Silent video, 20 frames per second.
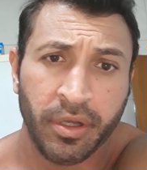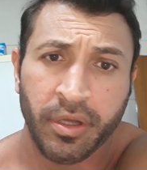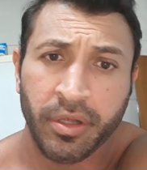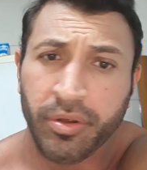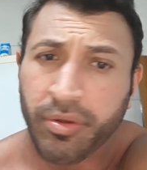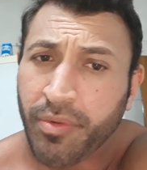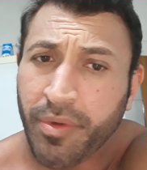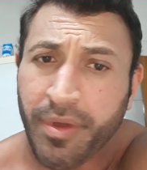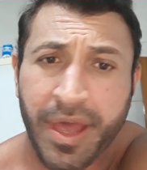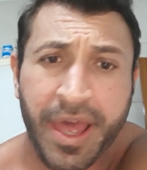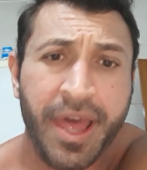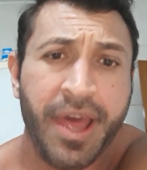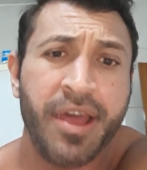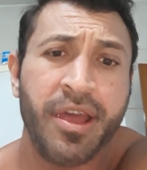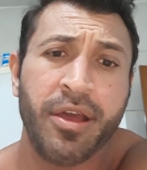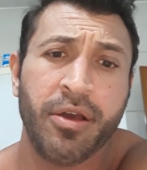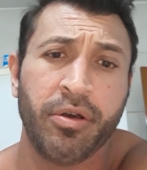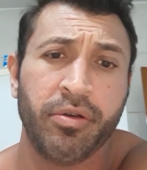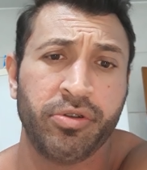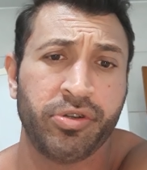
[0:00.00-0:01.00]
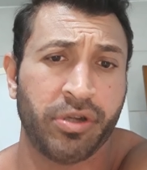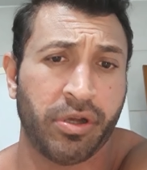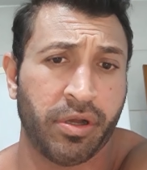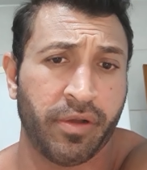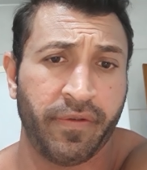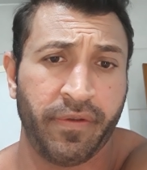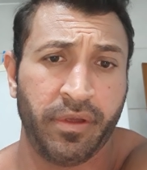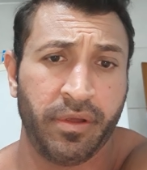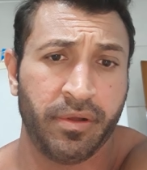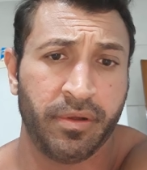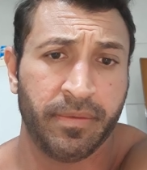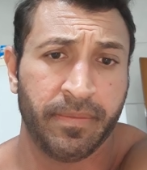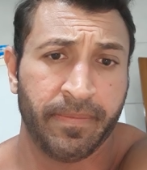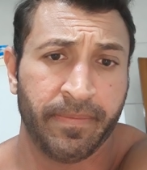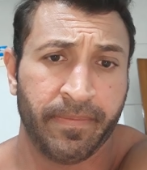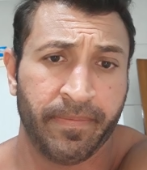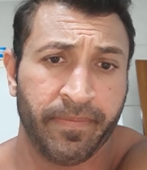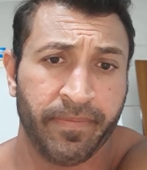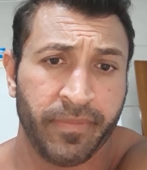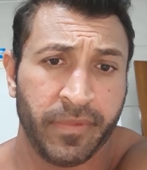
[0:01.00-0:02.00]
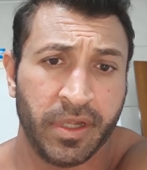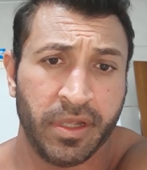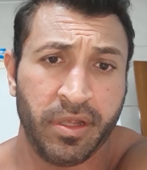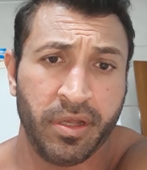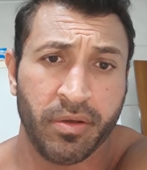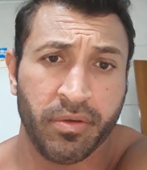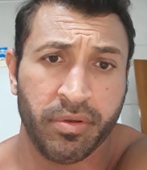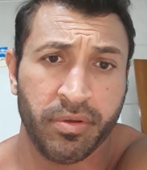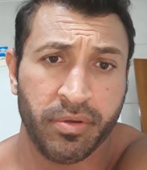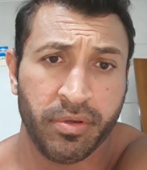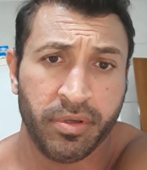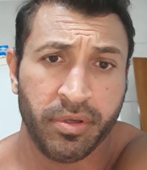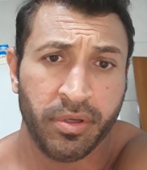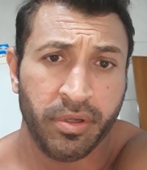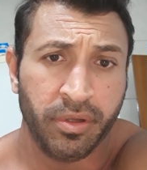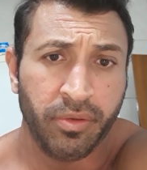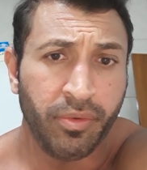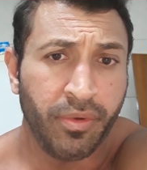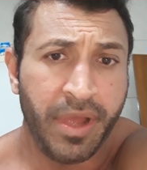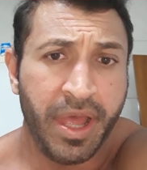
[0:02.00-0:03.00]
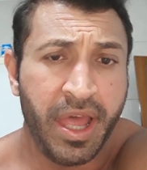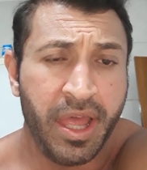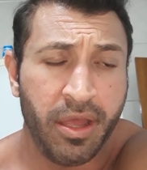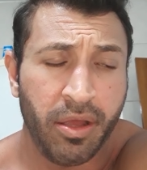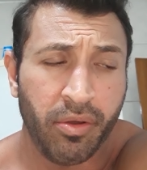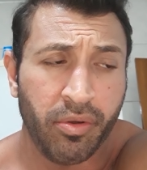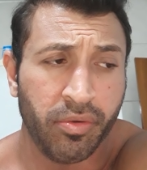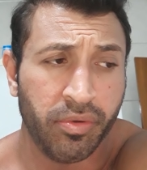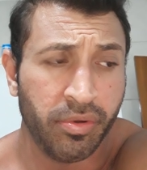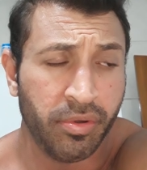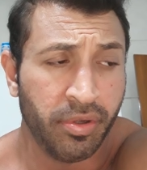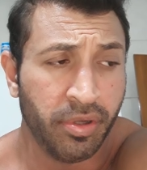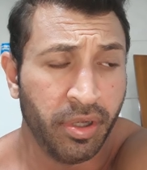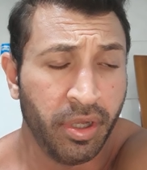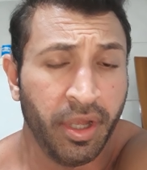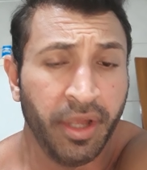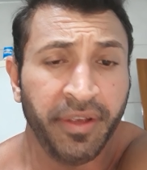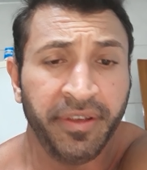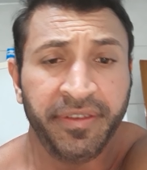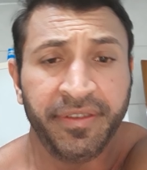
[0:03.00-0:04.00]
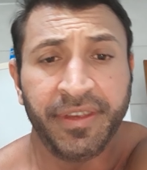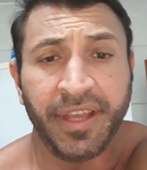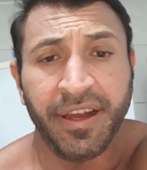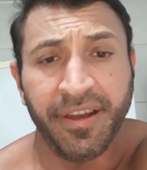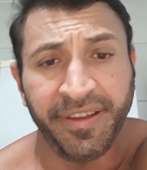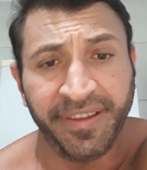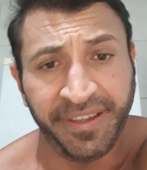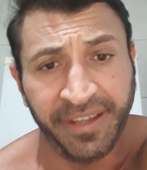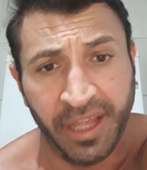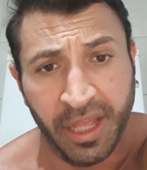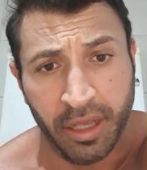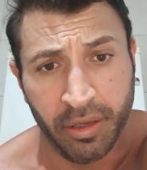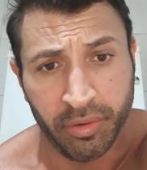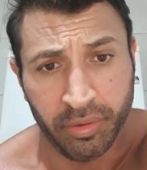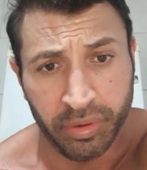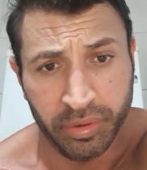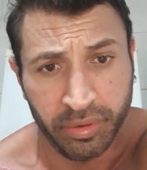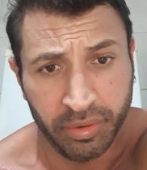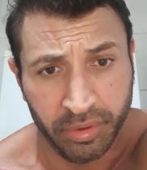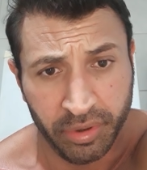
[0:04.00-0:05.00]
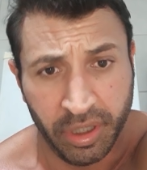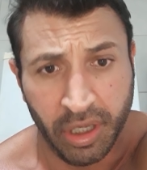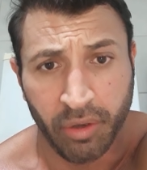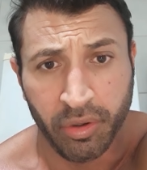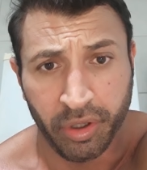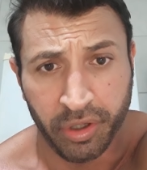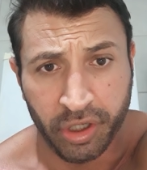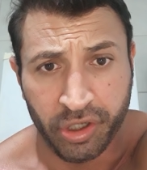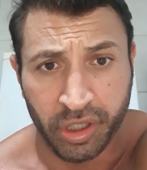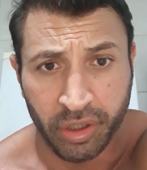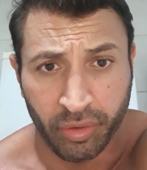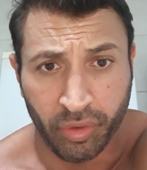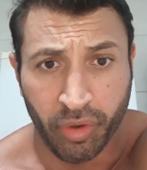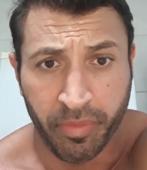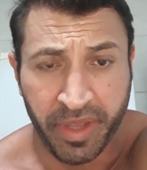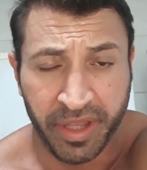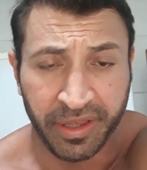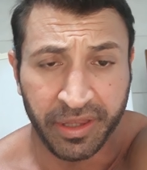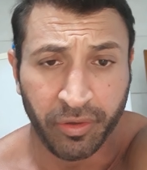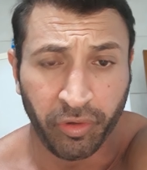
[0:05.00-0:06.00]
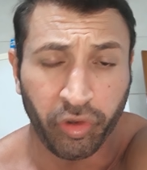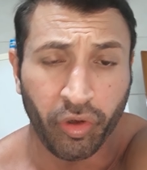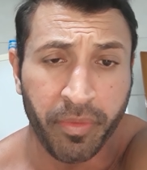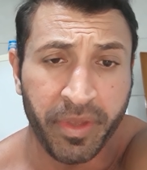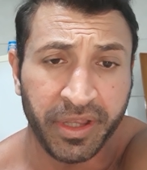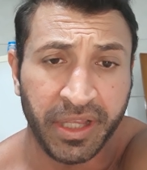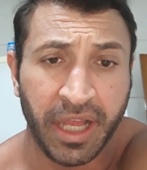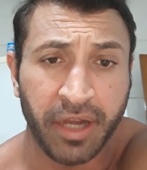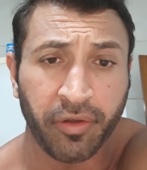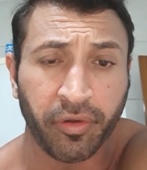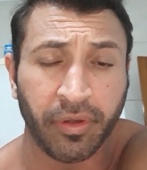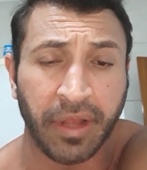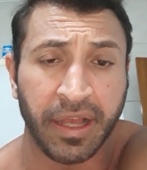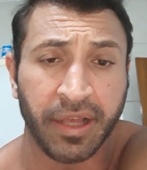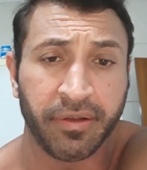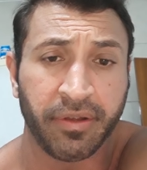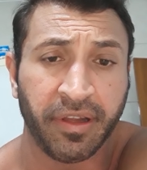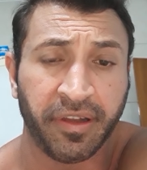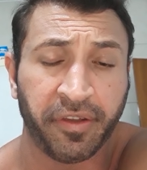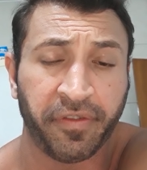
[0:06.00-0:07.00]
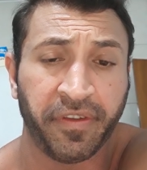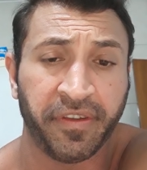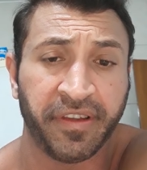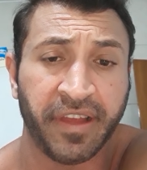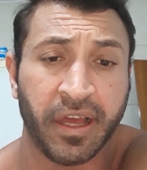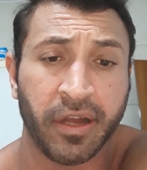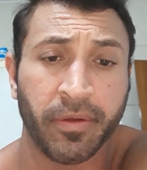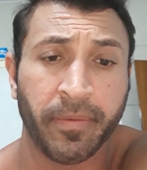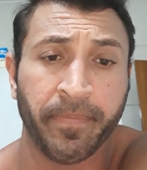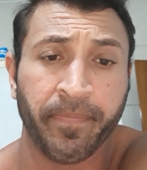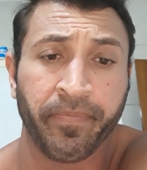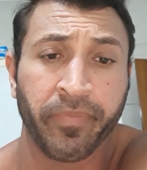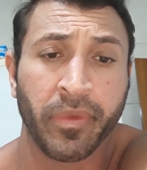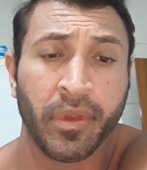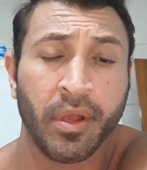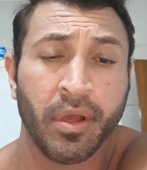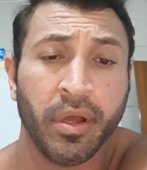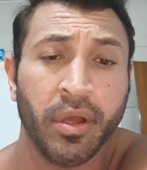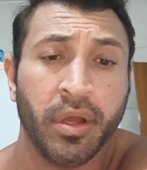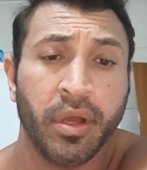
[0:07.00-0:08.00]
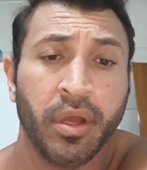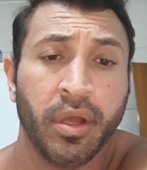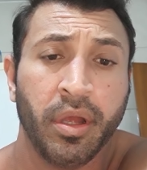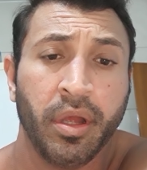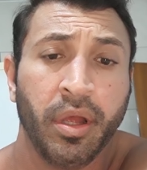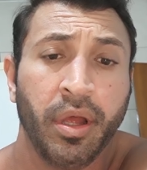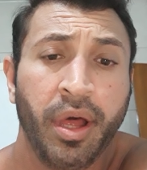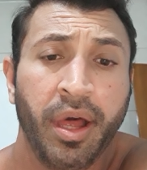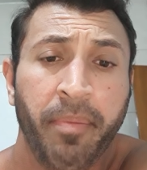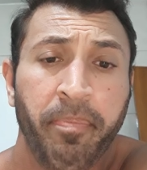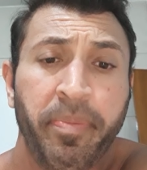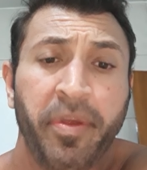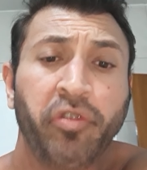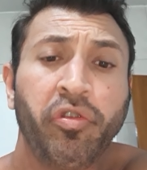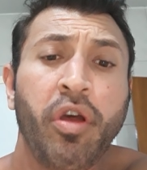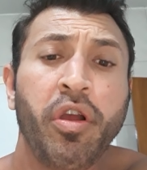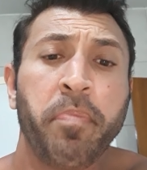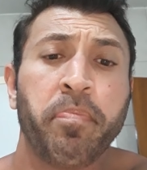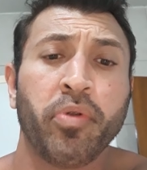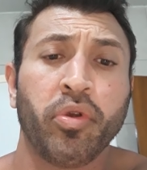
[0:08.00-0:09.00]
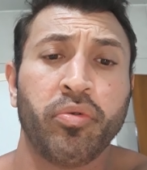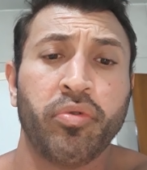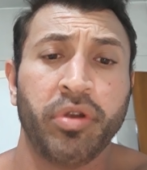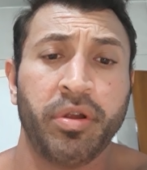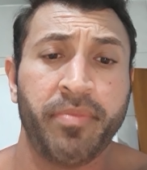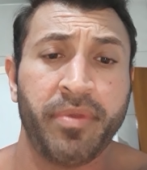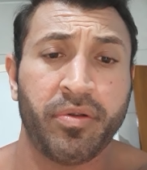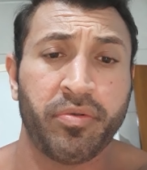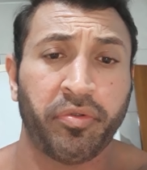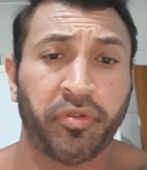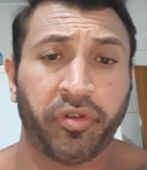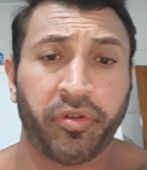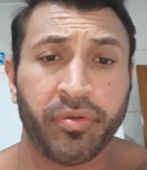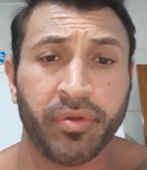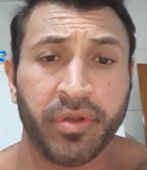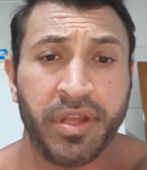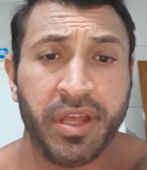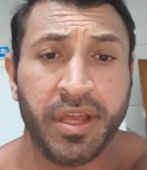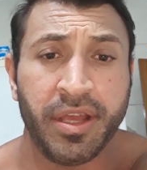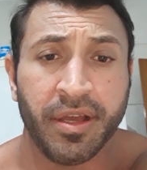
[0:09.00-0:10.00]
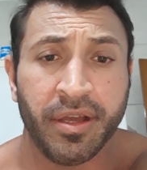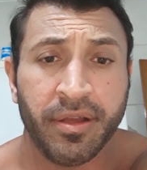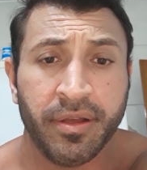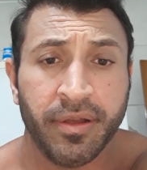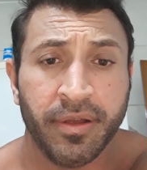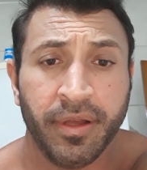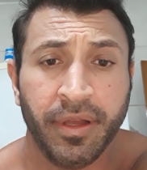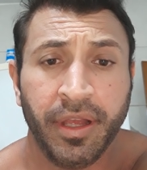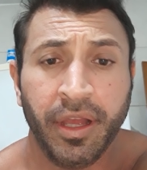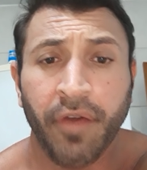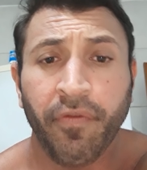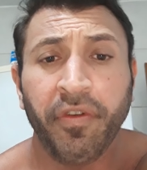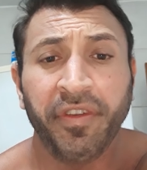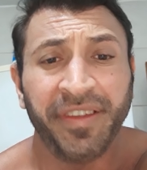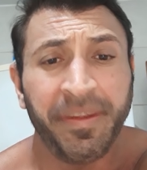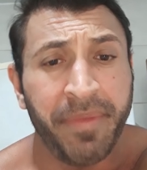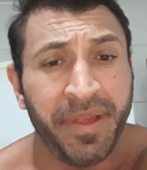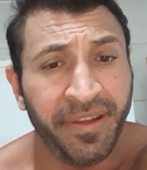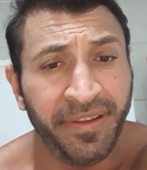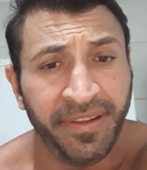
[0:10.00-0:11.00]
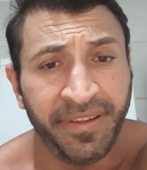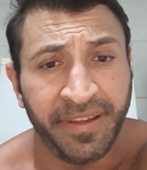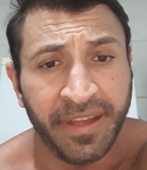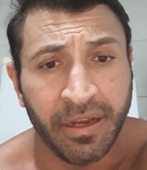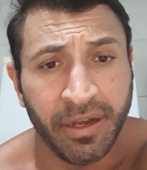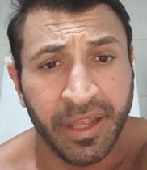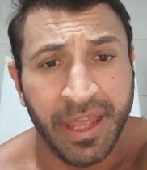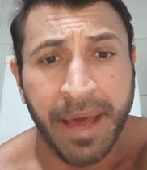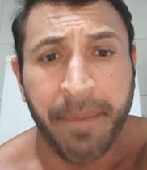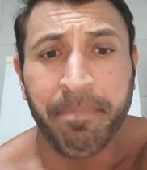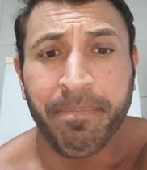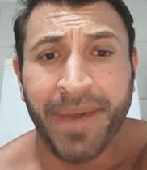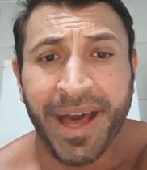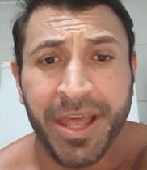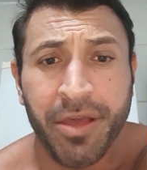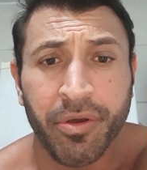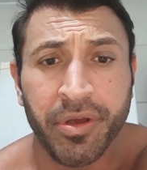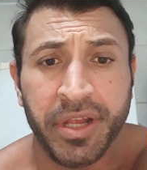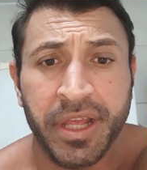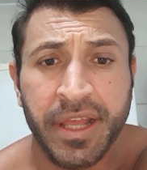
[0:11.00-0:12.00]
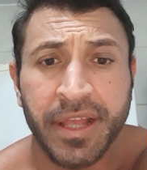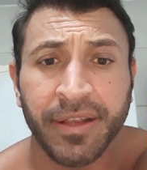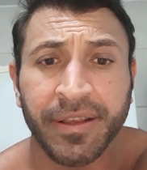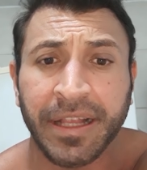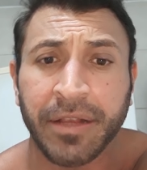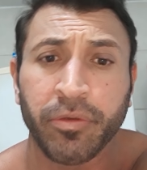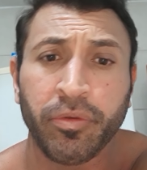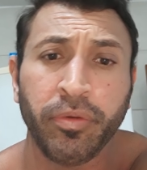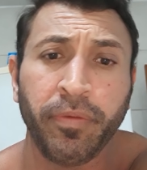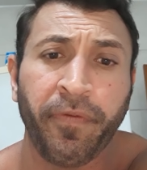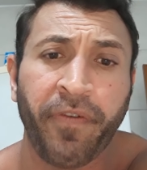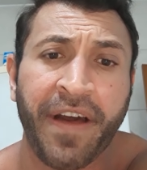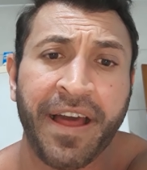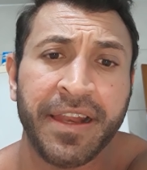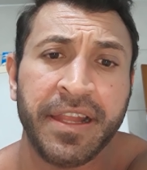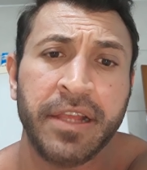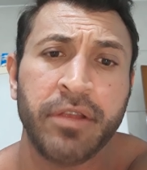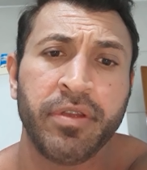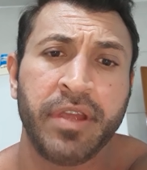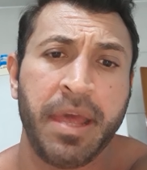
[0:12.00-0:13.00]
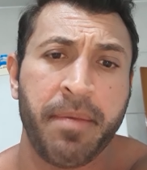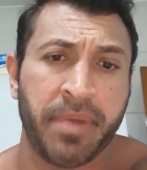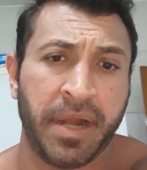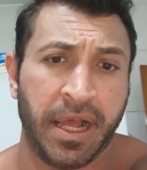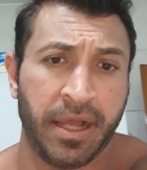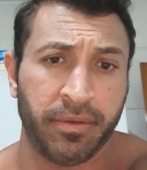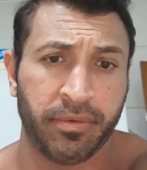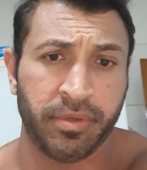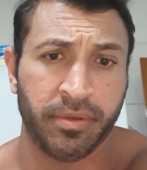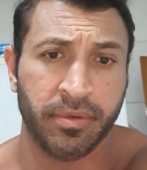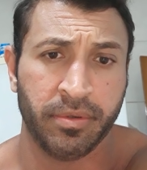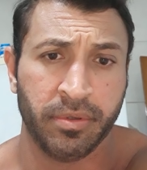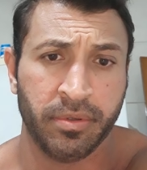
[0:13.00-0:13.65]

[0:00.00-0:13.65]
Não é eu, jovem. Entendeu? Não é eu. Terceiro, que é o que eu deixei no coment nos comentários lá que eles fizeram. O pessoal que procura minha consultoria, eu vou ser bem sincero aqui, a maioria está tudo falido e quebrado.